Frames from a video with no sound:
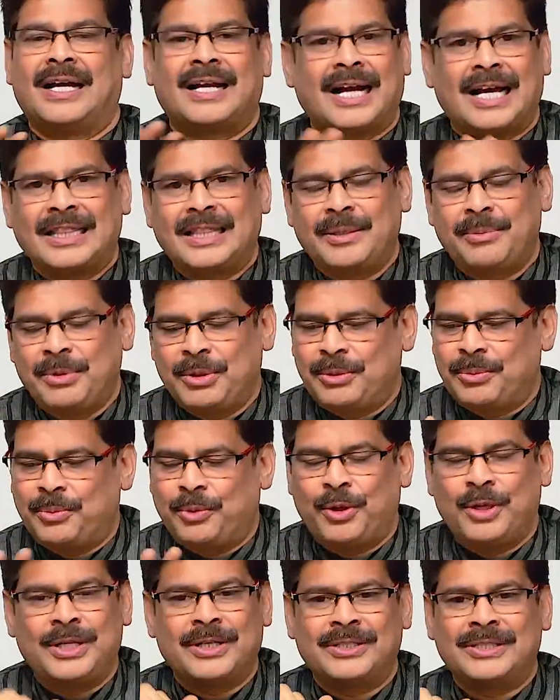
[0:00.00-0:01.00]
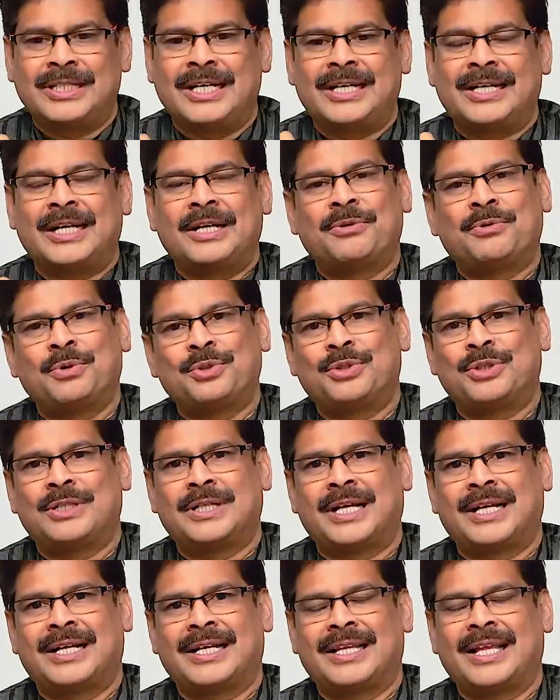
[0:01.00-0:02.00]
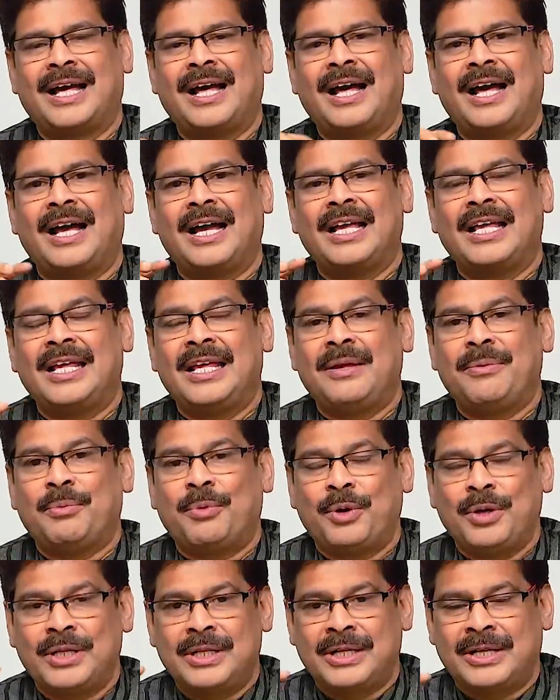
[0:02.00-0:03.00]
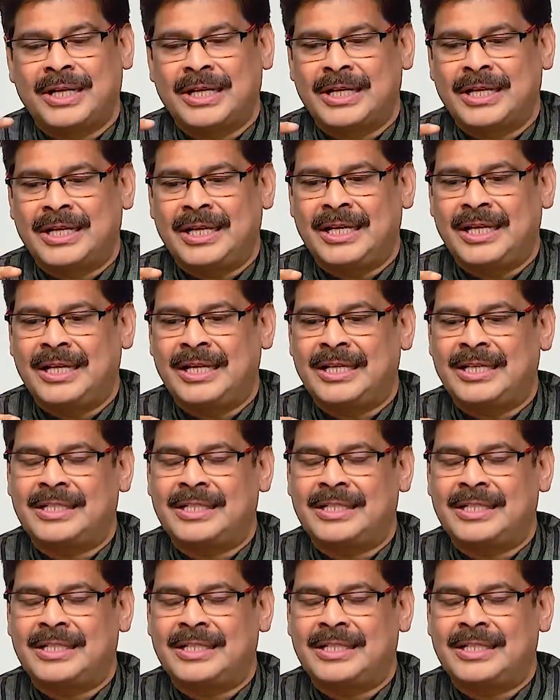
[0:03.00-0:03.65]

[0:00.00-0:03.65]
రాత్రి మీరు భోజనం చేయడానికి కూర్చుంటారు కదా ఈ భోజనానికి